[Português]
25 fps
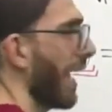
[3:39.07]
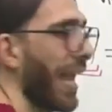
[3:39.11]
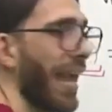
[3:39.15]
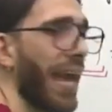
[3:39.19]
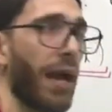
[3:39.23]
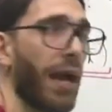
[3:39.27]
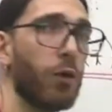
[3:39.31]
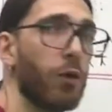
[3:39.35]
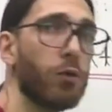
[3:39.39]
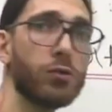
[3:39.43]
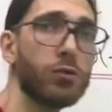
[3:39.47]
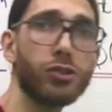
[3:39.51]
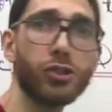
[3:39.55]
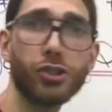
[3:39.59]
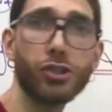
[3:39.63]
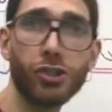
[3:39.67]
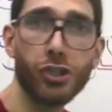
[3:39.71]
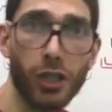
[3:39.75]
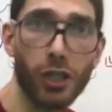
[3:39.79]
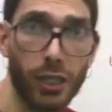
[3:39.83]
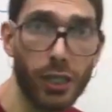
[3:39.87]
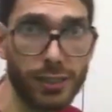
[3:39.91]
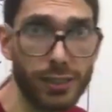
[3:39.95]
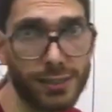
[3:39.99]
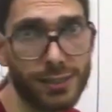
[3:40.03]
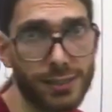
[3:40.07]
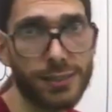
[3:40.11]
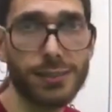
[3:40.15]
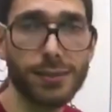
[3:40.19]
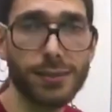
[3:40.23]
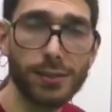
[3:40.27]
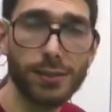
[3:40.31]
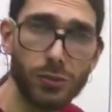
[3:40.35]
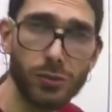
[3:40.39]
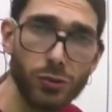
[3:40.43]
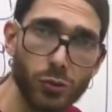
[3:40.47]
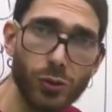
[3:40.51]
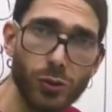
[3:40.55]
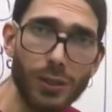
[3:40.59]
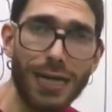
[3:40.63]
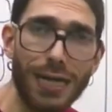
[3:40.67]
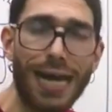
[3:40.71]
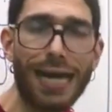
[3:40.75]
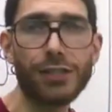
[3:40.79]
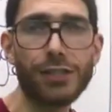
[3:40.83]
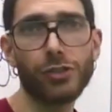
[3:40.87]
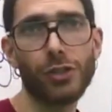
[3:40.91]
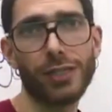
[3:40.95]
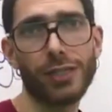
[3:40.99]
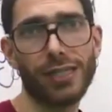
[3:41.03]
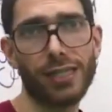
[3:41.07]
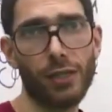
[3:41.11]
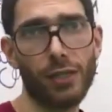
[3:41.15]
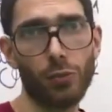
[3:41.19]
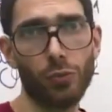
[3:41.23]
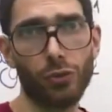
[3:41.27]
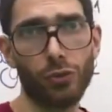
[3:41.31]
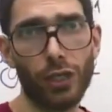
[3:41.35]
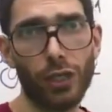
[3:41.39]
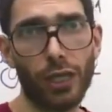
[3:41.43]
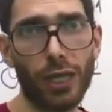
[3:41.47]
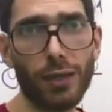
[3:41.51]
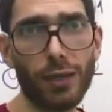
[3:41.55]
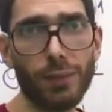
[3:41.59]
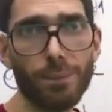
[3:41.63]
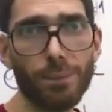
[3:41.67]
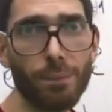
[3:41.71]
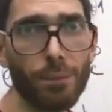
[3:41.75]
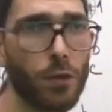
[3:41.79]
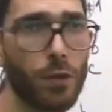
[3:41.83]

é o X, no caso aqui o T.